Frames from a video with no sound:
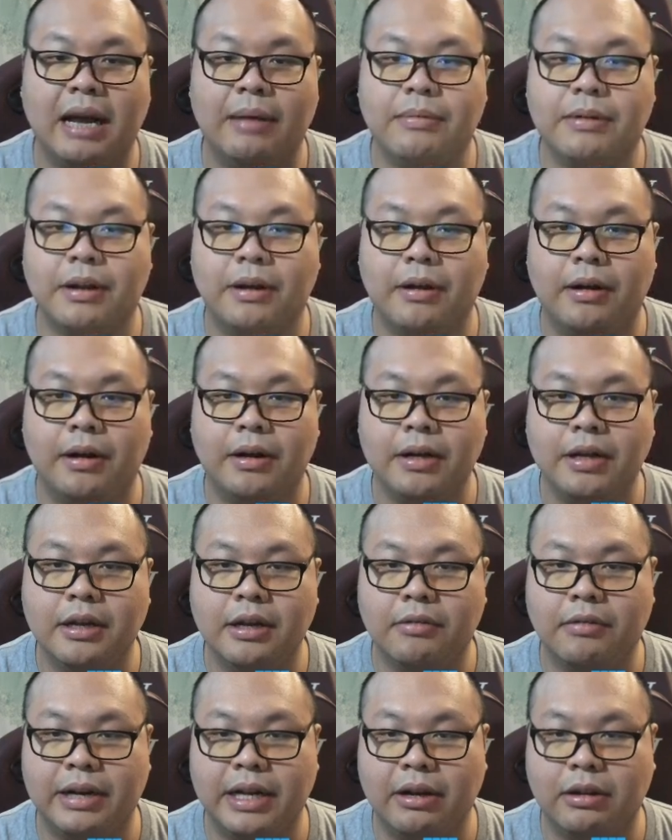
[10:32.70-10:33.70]
ครับก็
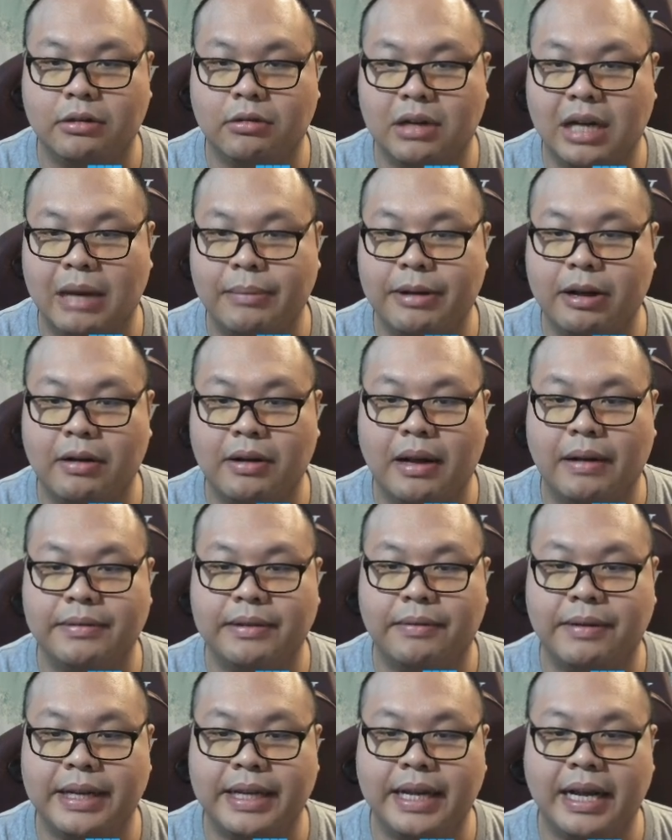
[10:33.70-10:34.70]
วันนี้ขอตัวลาไปก่อนครับ
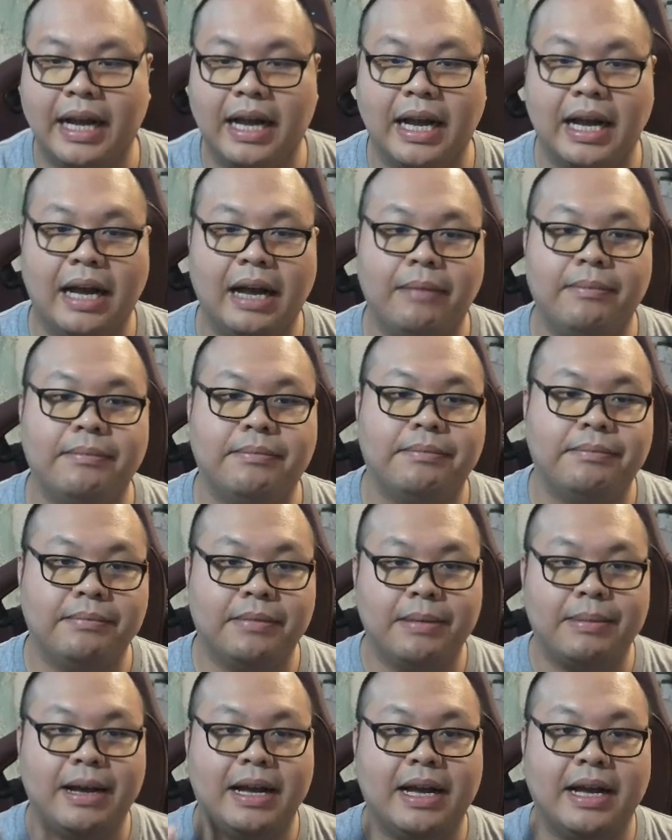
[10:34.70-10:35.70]
สวัสดีครับ
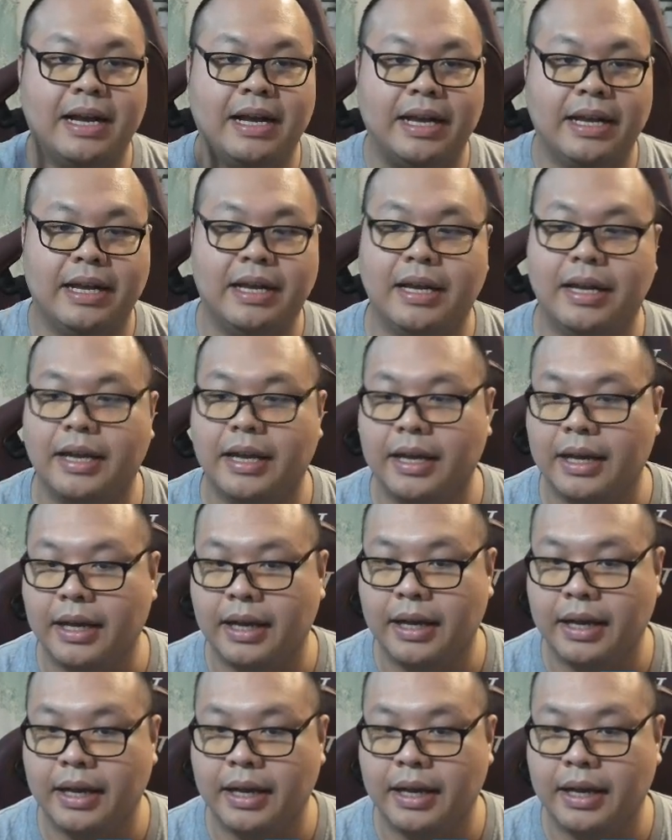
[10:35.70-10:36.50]
บ๊ายบาย